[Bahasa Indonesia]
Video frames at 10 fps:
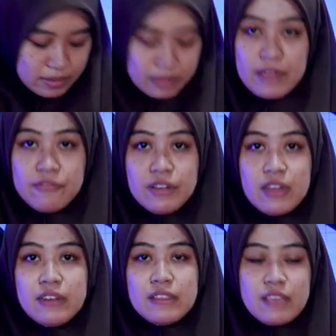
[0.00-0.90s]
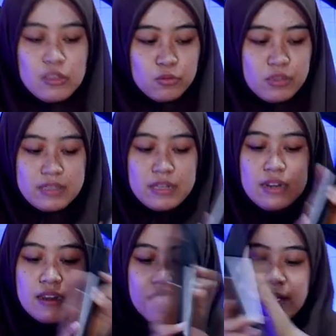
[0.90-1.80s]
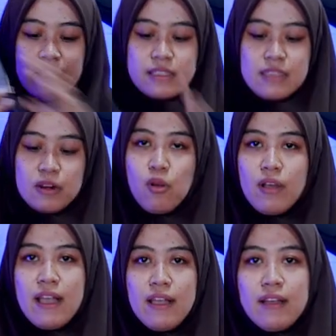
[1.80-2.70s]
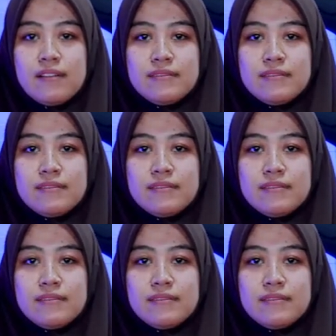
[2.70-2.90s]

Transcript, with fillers: set lever dan satunya sini dari cancel kokang.